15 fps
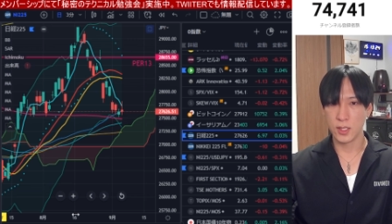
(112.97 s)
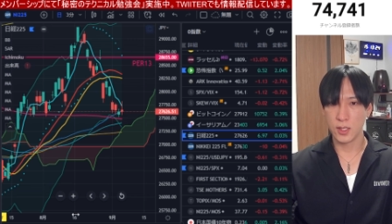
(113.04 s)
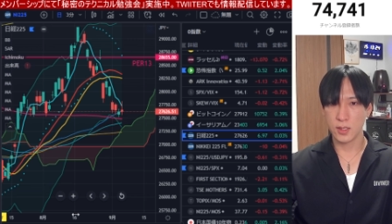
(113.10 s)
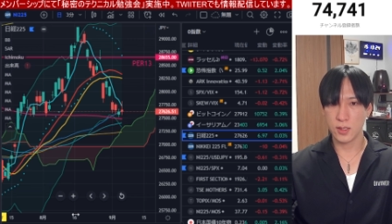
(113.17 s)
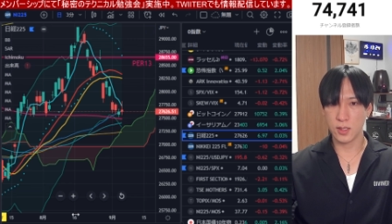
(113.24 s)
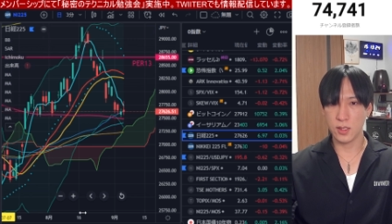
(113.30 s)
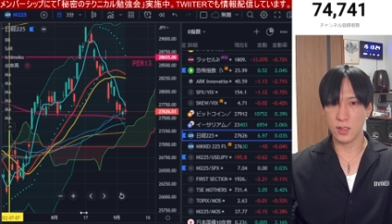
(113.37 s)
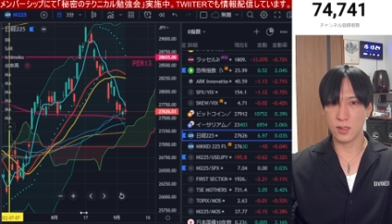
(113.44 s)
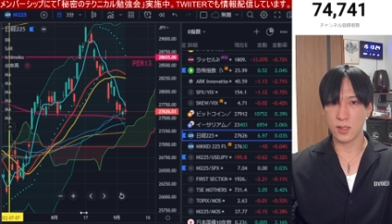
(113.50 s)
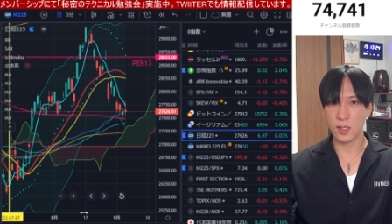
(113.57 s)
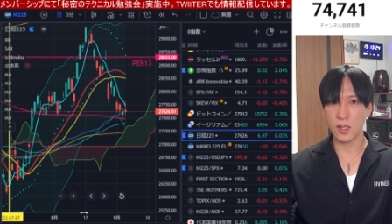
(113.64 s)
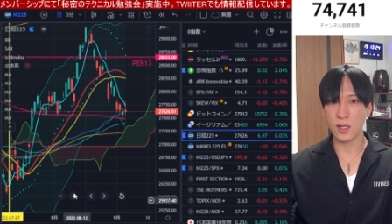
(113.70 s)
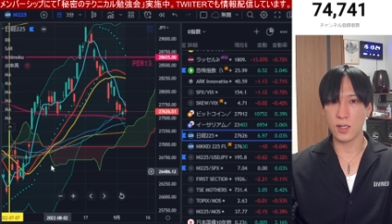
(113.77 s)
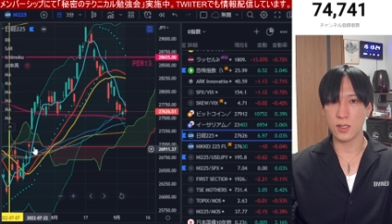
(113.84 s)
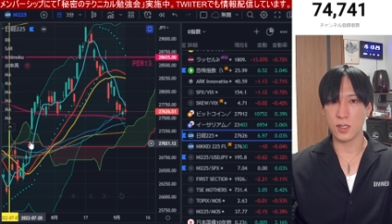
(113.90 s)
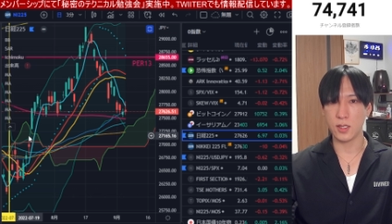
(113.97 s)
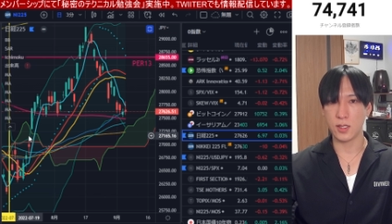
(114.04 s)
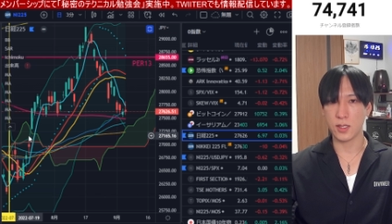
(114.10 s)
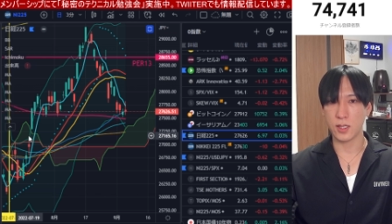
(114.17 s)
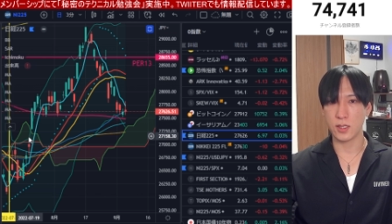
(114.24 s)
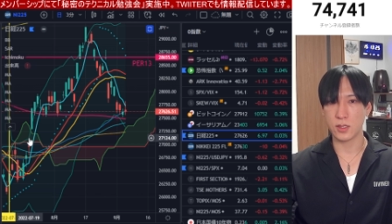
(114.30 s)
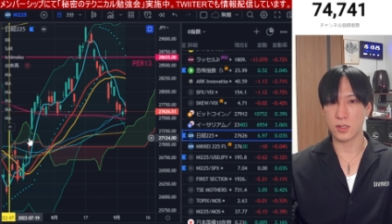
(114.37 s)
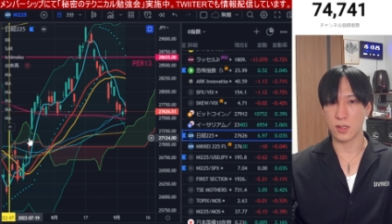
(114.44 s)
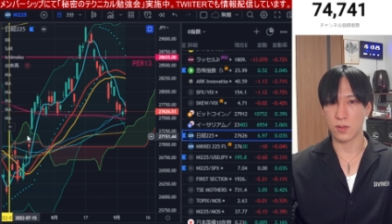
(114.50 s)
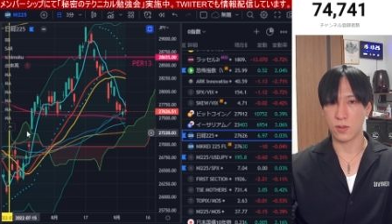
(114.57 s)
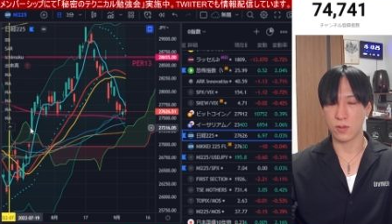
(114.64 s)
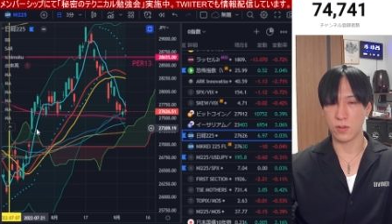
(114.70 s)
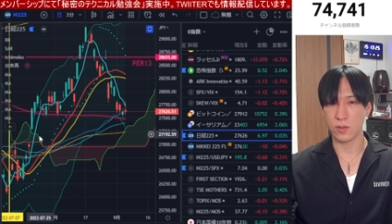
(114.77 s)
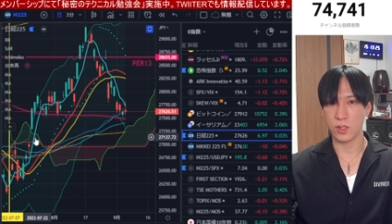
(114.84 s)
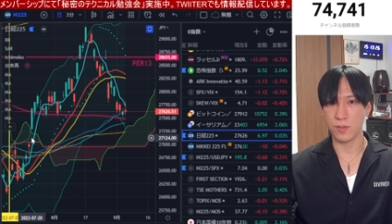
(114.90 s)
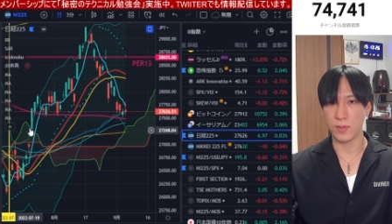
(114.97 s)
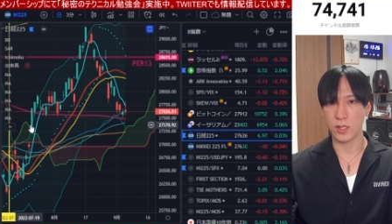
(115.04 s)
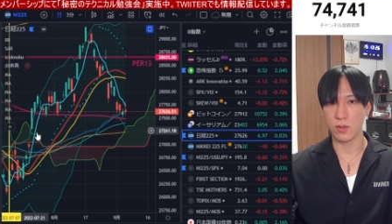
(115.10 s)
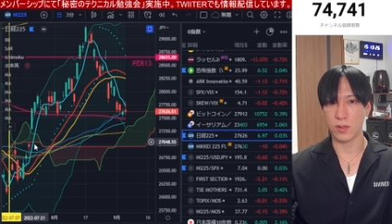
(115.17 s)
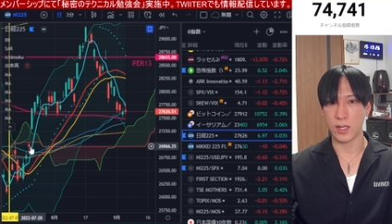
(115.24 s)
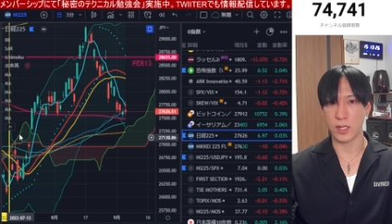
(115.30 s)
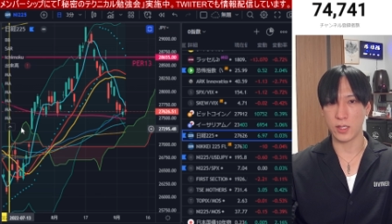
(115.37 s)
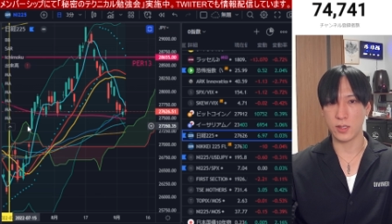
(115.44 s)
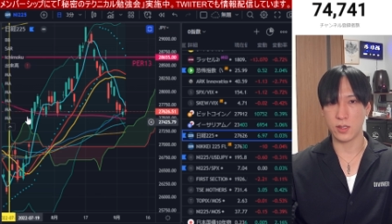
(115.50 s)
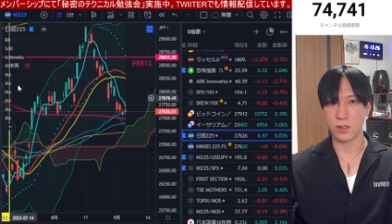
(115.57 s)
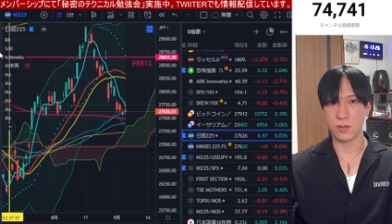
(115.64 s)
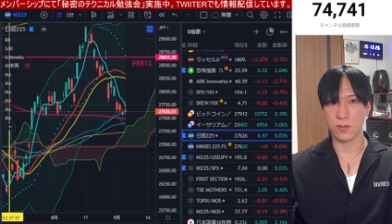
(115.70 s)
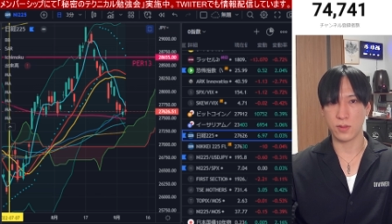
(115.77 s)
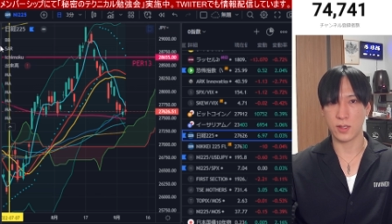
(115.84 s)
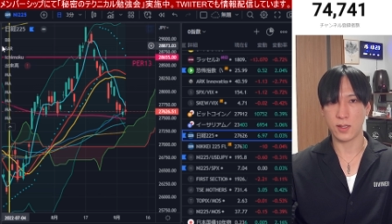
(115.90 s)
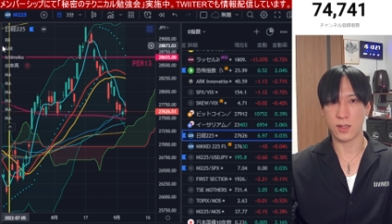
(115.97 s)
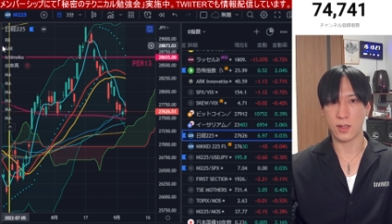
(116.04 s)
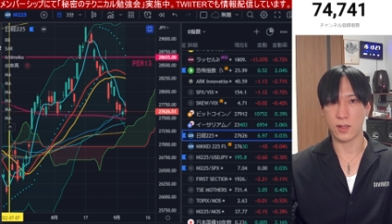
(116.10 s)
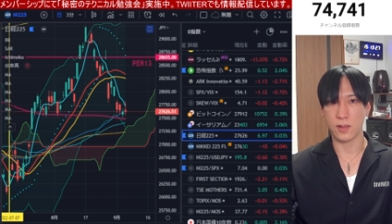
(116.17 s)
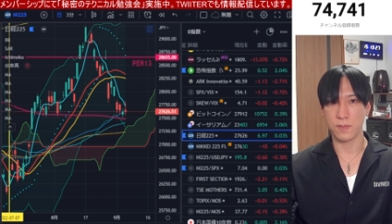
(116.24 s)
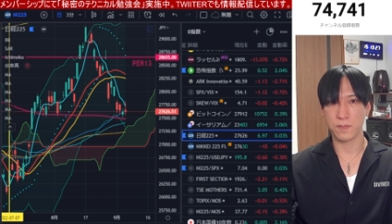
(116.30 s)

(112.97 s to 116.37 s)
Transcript: で、日経平均に関してはここに窓が開いてるので、